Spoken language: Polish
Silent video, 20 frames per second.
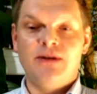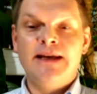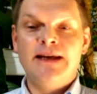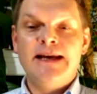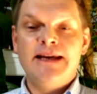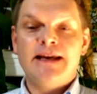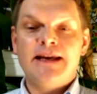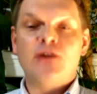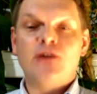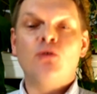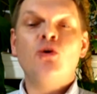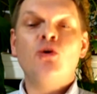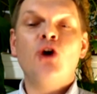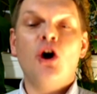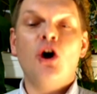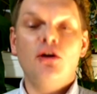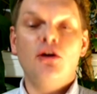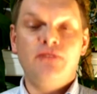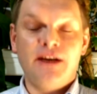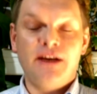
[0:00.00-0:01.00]

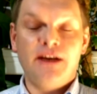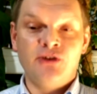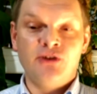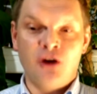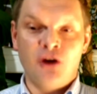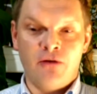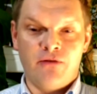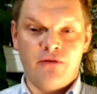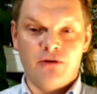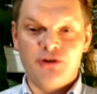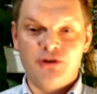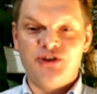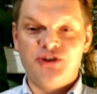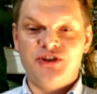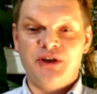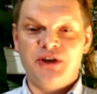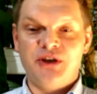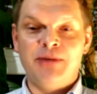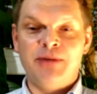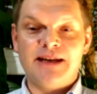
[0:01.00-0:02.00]
jakąkolwiek nowość
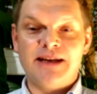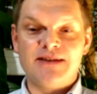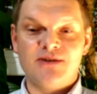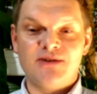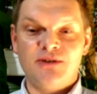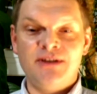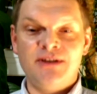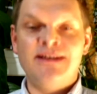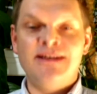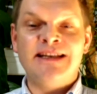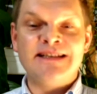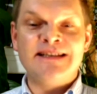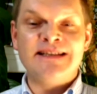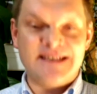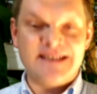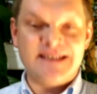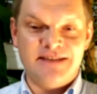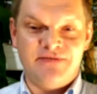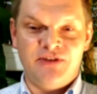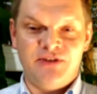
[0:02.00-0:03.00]
bardzo
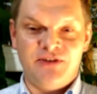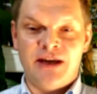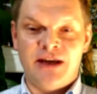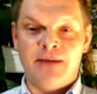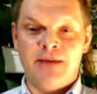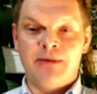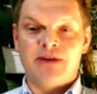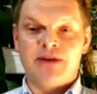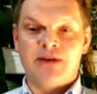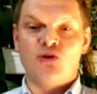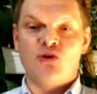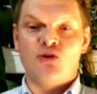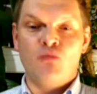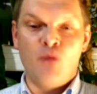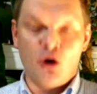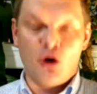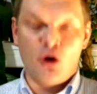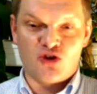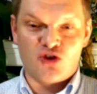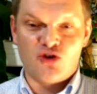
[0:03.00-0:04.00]
intensywnie, bardzo
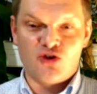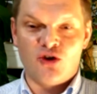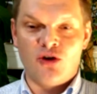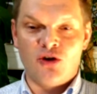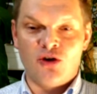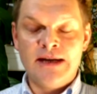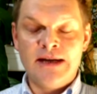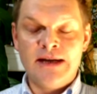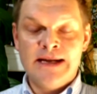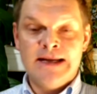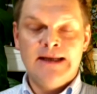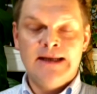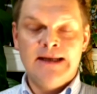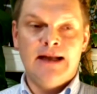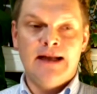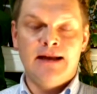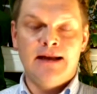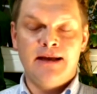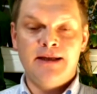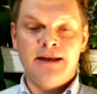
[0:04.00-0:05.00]
mocno
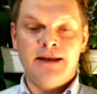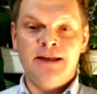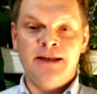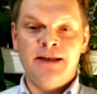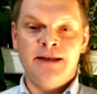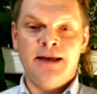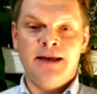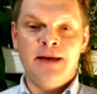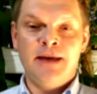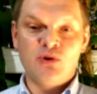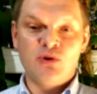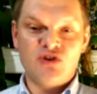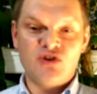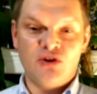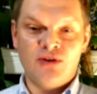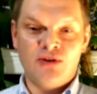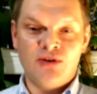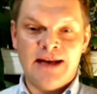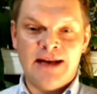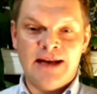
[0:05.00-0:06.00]
i
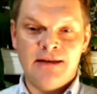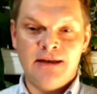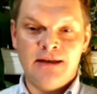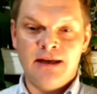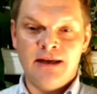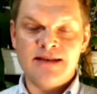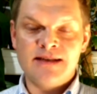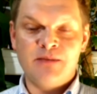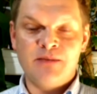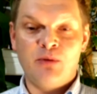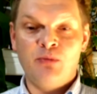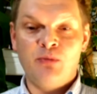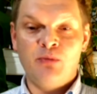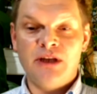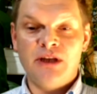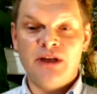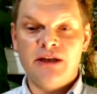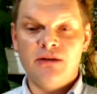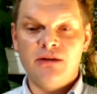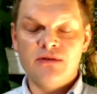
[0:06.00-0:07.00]
emocjonalnie,
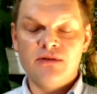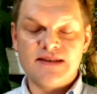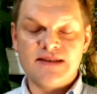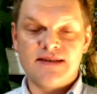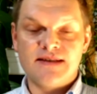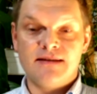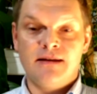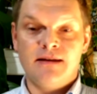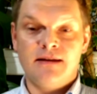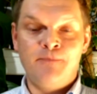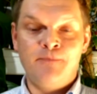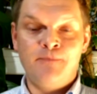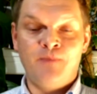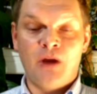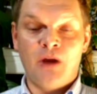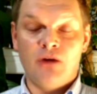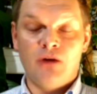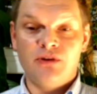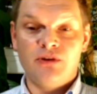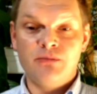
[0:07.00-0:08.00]
zapominając
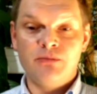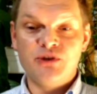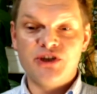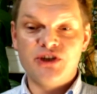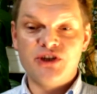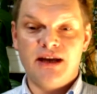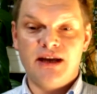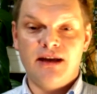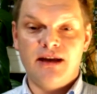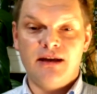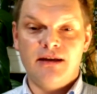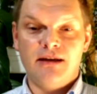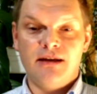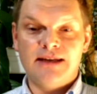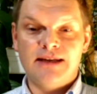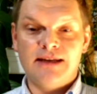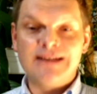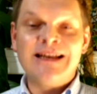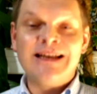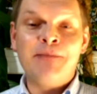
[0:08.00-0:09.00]
o tym, że
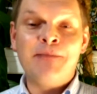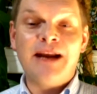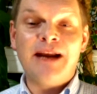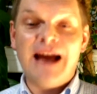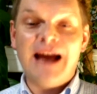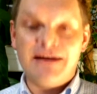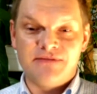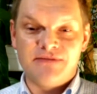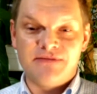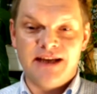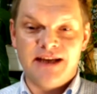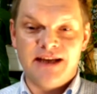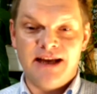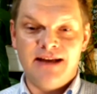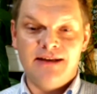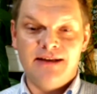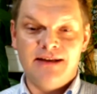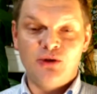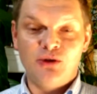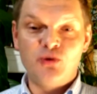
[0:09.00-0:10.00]
tak naprawdę
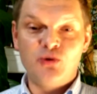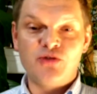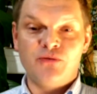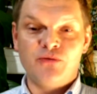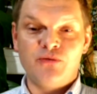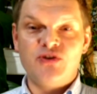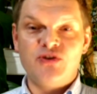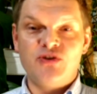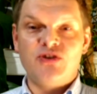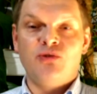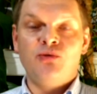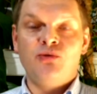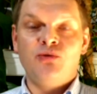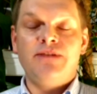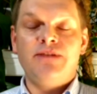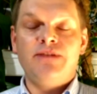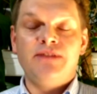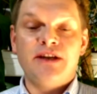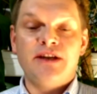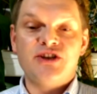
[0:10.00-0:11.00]
to już funkcjonuje
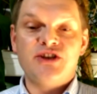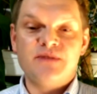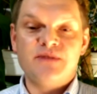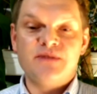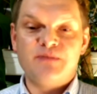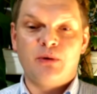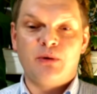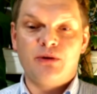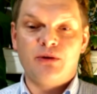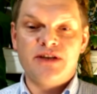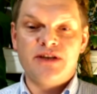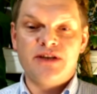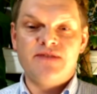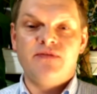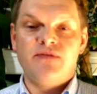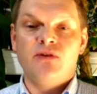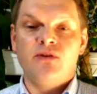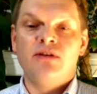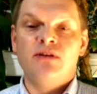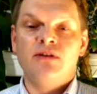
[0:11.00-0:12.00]
w naszym
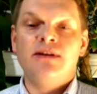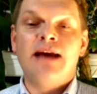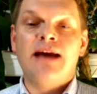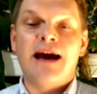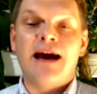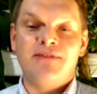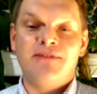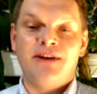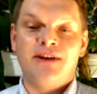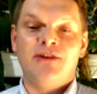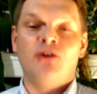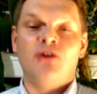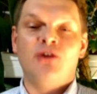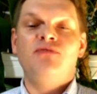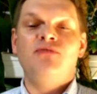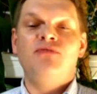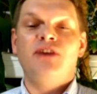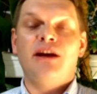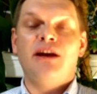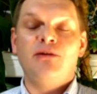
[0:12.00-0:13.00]
społeczeństwie od dawien, od
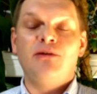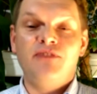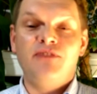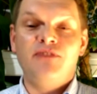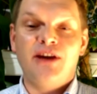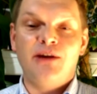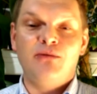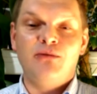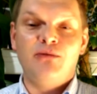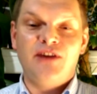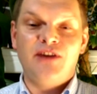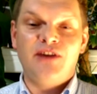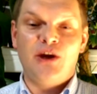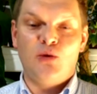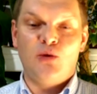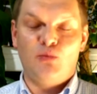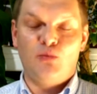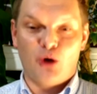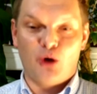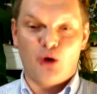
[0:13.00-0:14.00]
wielu, wielu,
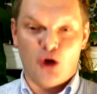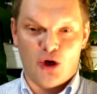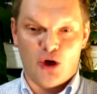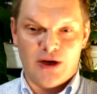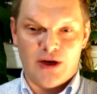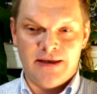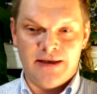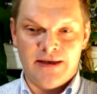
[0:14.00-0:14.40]
wielu pokoleń.